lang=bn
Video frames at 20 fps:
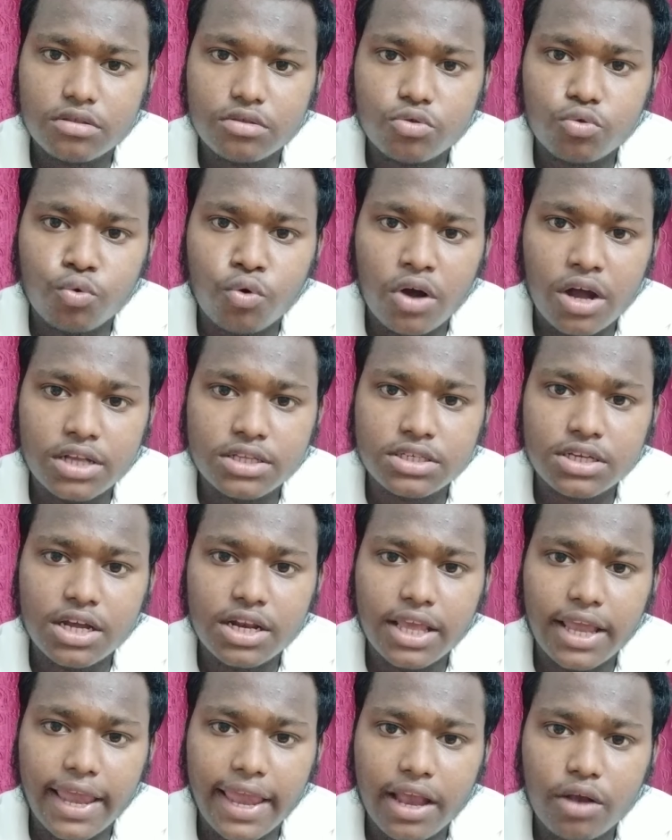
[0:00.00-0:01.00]
দু
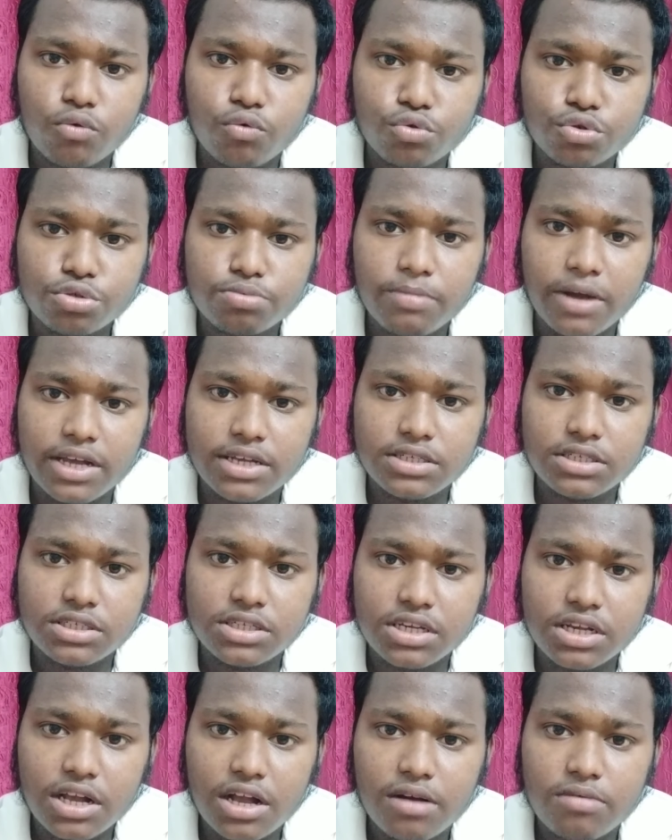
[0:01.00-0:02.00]
হাজার একুশ বাইশ
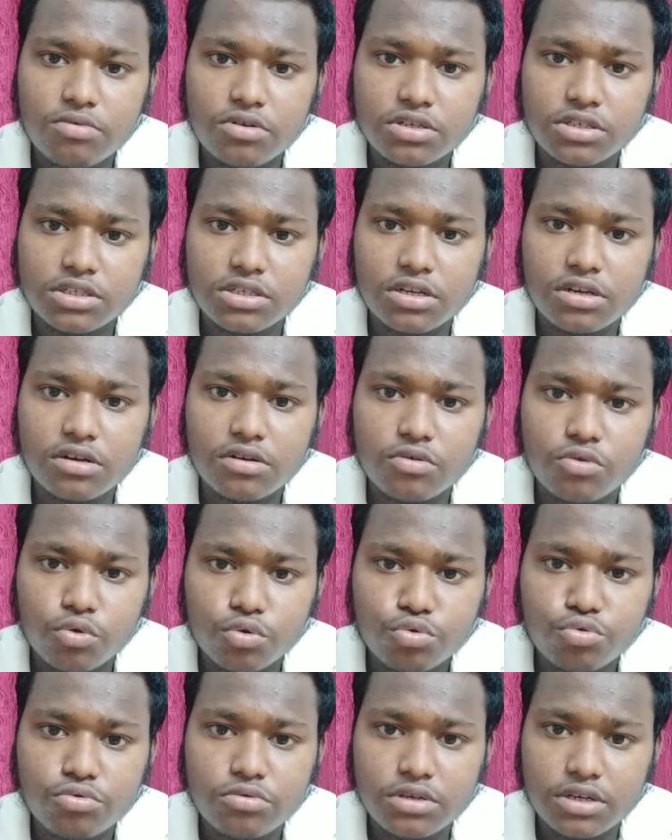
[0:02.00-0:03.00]
শিক্ষাবর্ষের
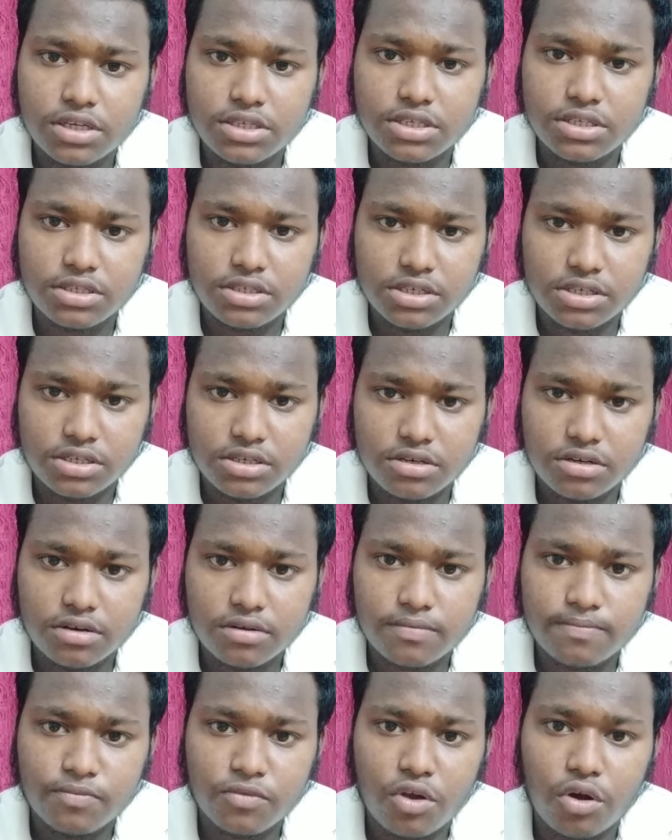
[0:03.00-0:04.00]
নতুন রেজিস্ট্রেশন
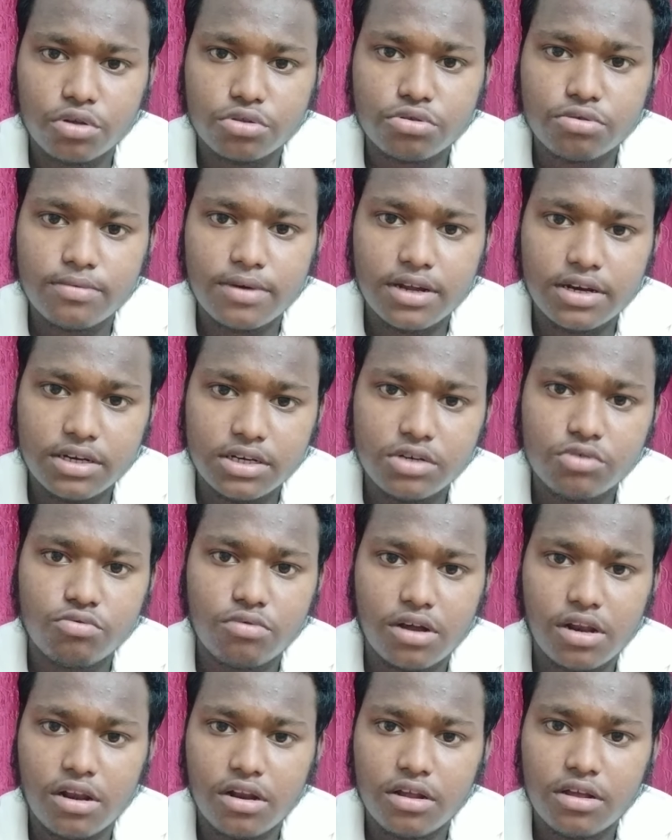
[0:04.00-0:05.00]
অথবা
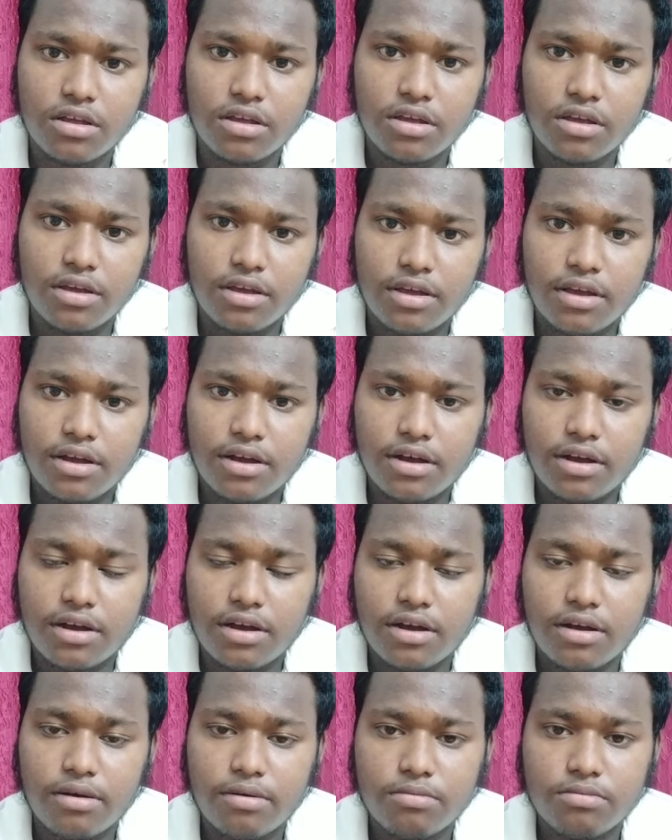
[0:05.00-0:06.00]
রিনুয়াল
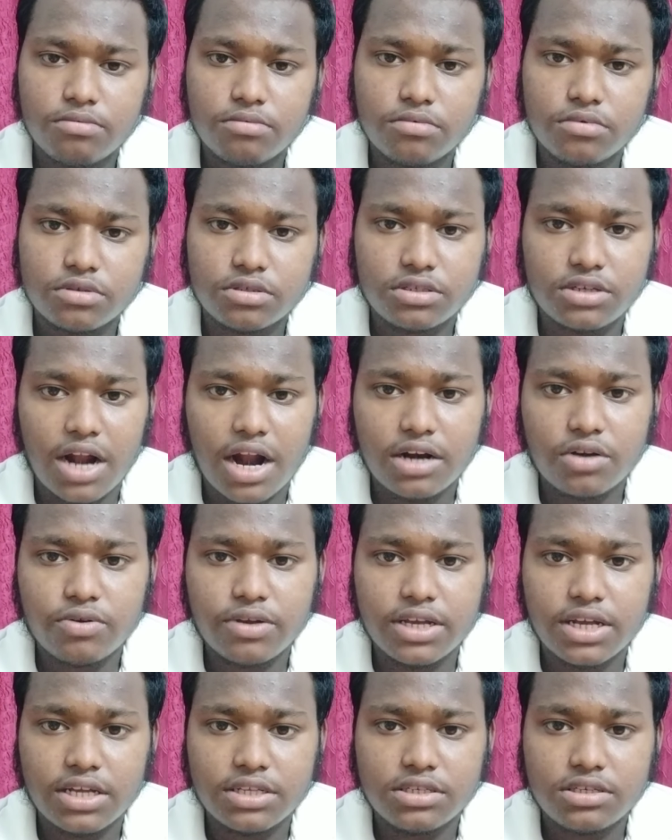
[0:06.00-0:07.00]
স্টার্ট
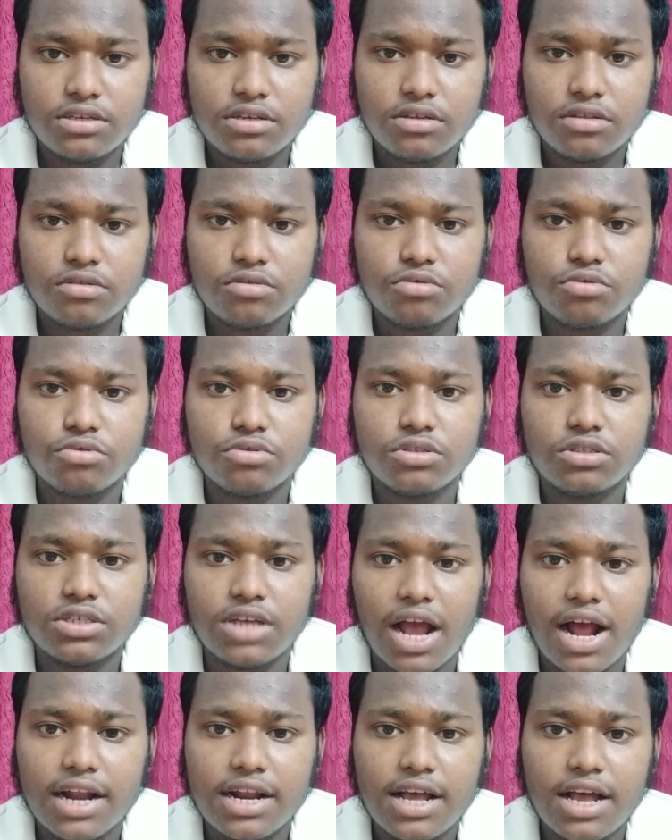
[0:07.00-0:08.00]
হয়ে গেছে তো
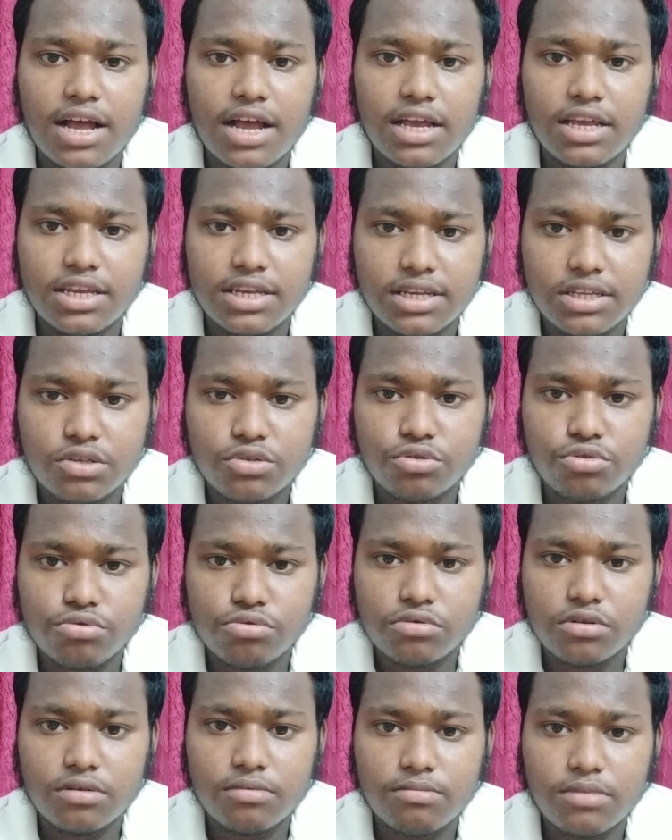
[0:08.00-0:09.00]
যারা
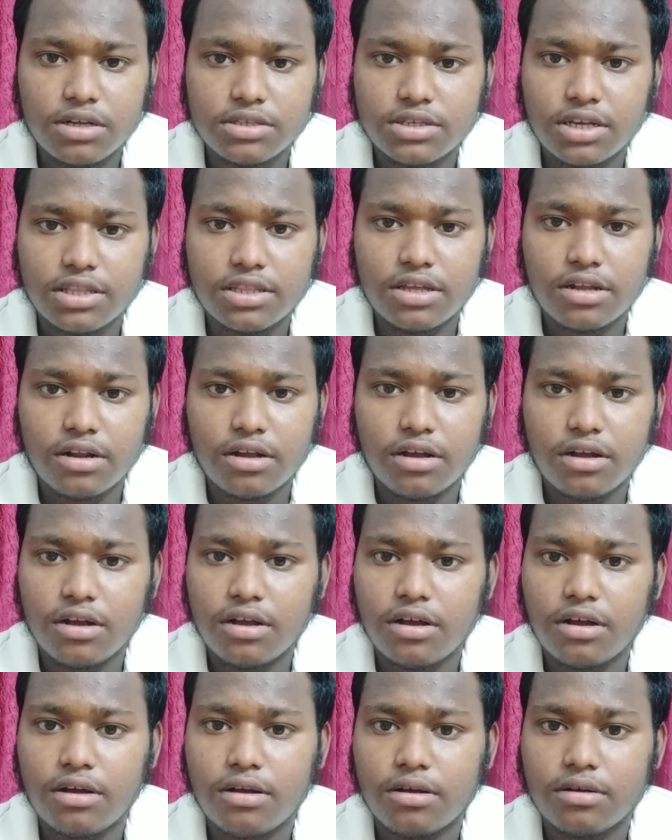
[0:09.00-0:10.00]
ইচ্ছুক বা যাদের
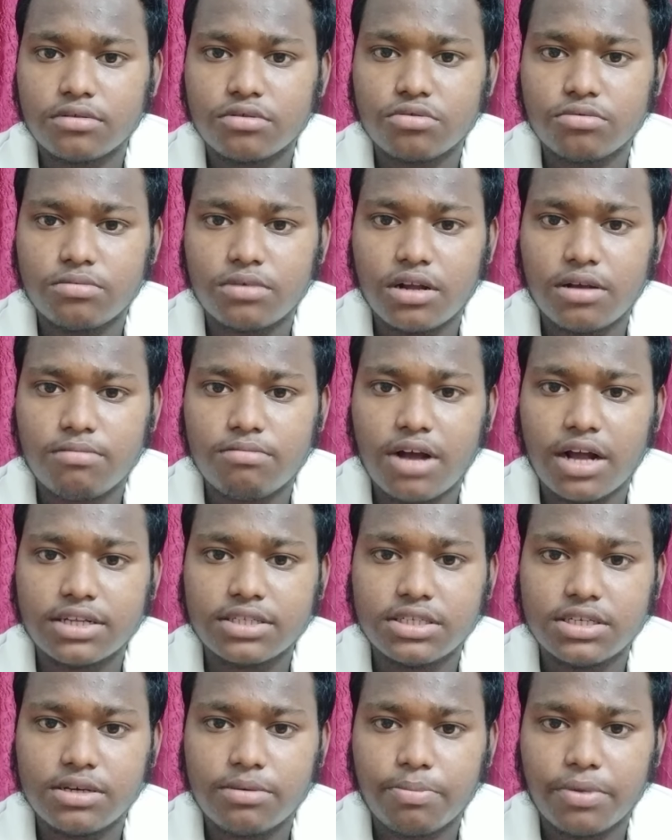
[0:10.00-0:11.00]
তোমরা
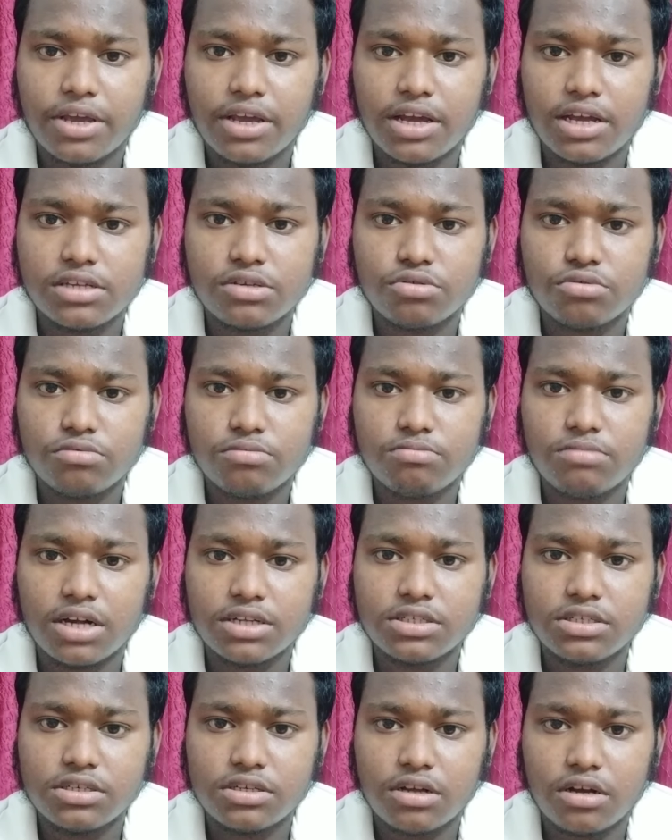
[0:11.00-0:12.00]
মার্কশিট পেয়ে গেছো
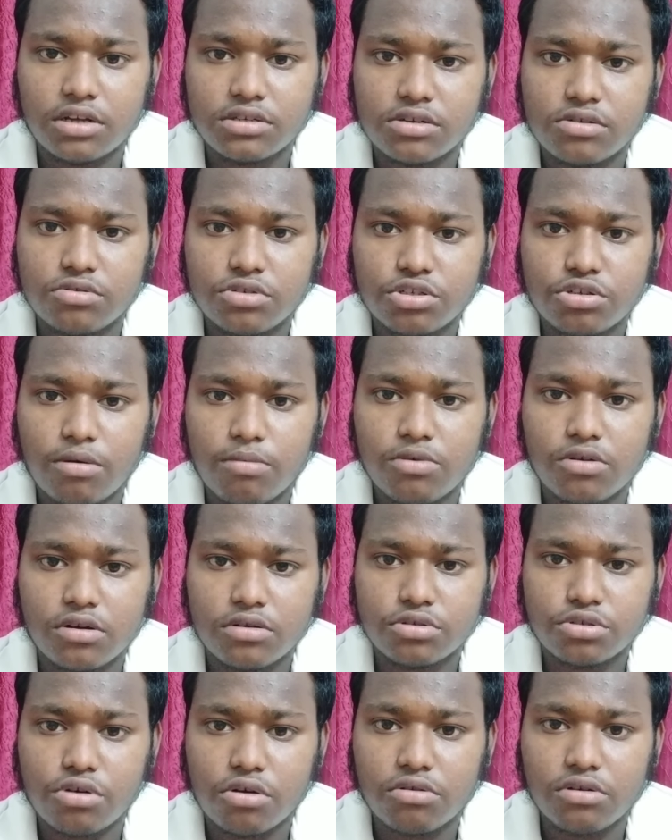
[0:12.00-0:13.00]
মার্কশিট আশা করি
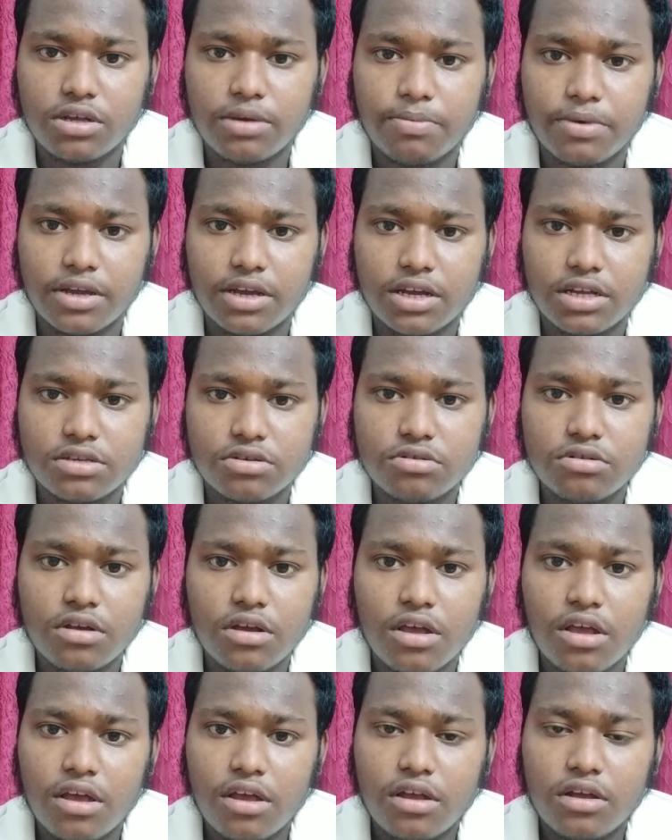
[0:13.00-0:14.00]
সকলেই পেয়ে গেছো
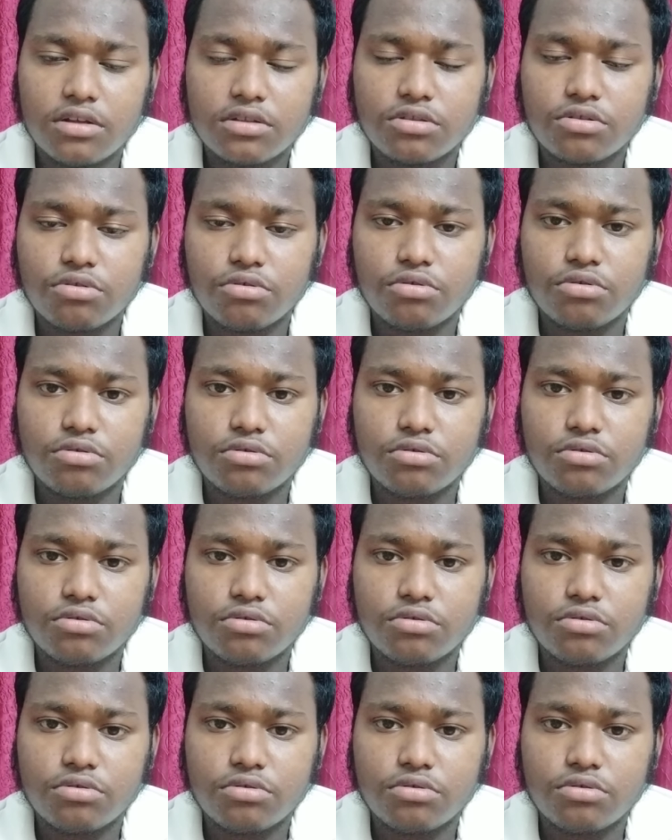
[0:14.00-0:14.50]
তো